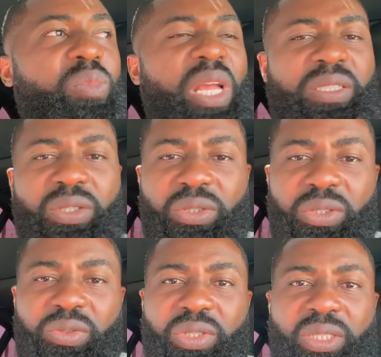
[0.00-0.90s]
Est-ce que je
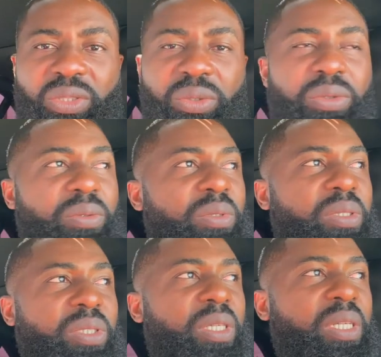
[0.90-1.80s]
suis idiot
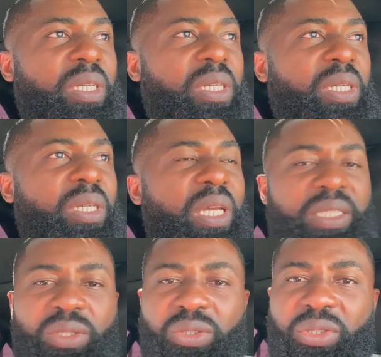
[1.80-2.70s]
Est-ce
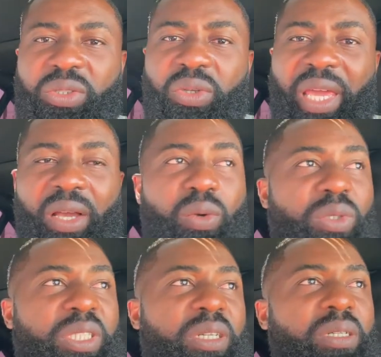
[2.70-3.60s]
que je suis
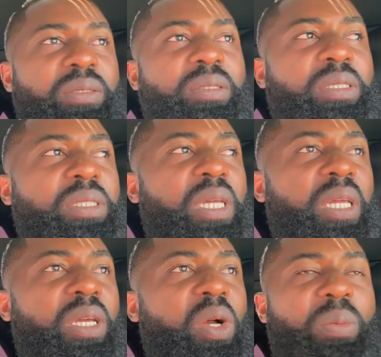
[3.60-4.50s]
inconscient
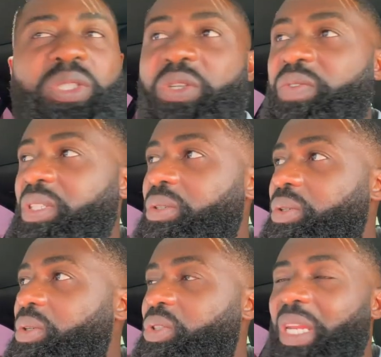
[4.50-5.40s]
Comment se fait-il
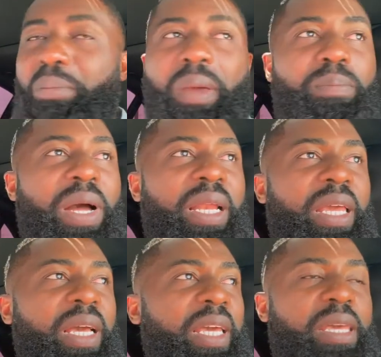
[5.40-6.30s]
que je n'ai même pas
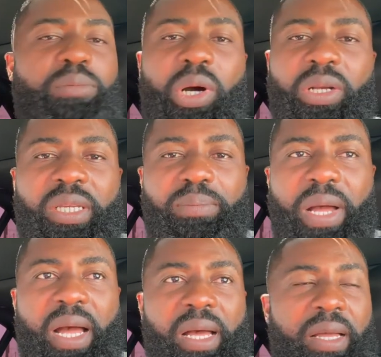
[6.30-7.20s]
l'air ébranlé
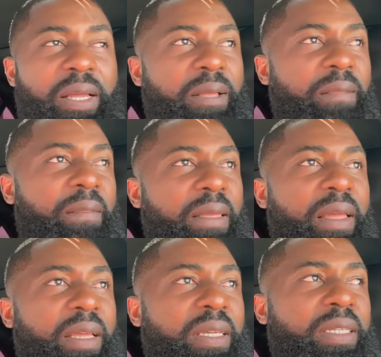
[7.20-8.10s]
par
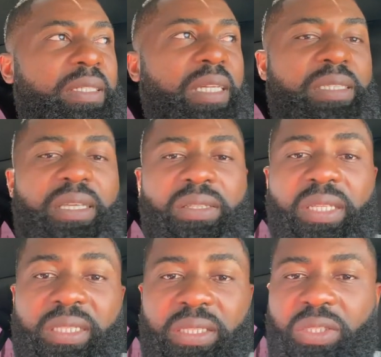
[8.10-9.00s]
cette
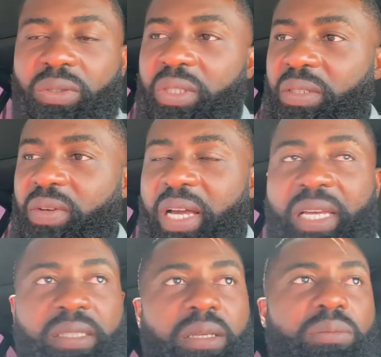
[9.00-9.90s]
décision qui va
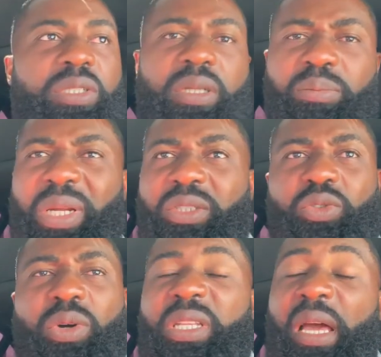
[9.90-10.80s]
être mise en place, je
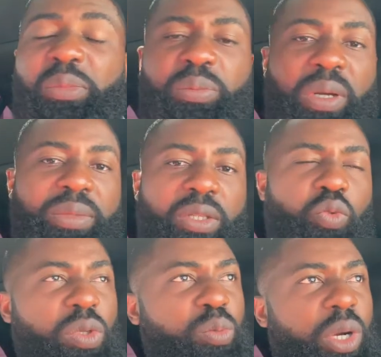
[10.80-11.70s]
crois, d'à peu près peut-être
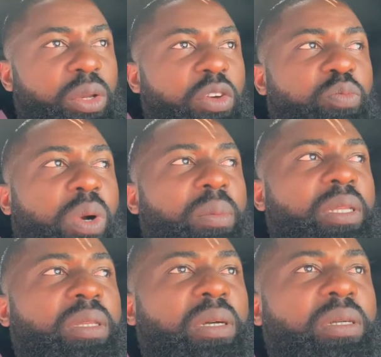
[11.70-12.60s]
8 mois, 9 mois
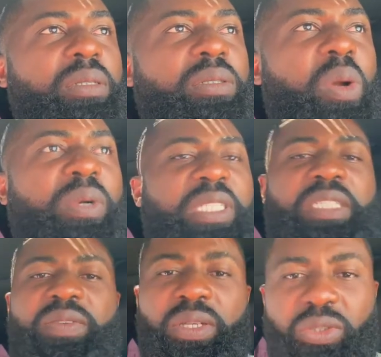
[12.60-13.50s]
maintenant Comment ça se
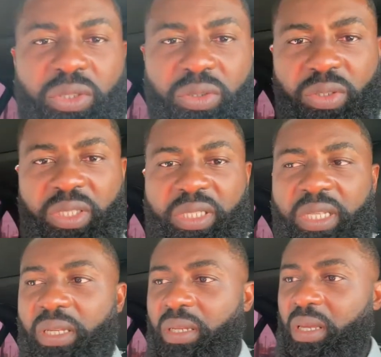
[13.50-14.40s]
fait que je suis aussi zen